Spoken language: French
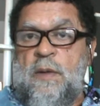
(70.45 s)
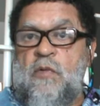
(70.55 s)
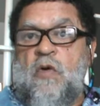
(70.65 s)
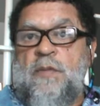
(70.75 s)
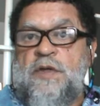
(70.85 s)

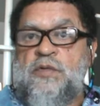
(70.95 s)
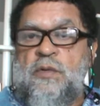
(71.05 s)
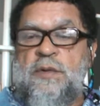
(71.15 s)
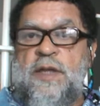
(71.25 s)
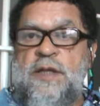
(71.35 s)
mort, bien
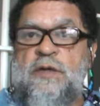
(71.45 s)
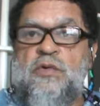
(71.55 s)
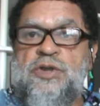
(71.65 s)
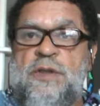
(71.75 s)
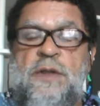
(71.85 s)
sûr, d'un être
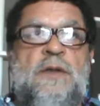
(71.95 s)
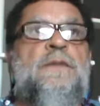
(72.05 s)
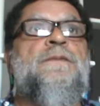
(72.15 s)
cher.